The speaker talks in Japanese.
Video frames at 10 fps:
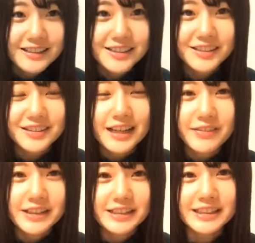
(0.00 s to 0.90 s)
すぐ
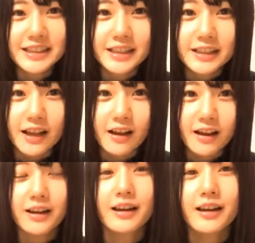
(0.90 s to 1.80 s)
ダメにしちゃった
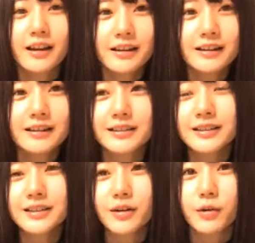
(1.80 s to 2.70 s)

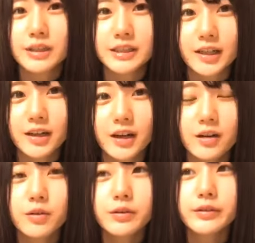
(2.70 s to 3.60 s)
すぐ壊した
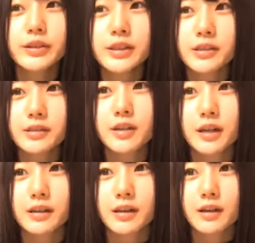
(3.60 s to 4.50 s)
本当にすぐ
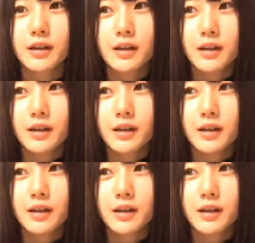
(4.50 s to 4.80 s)
かな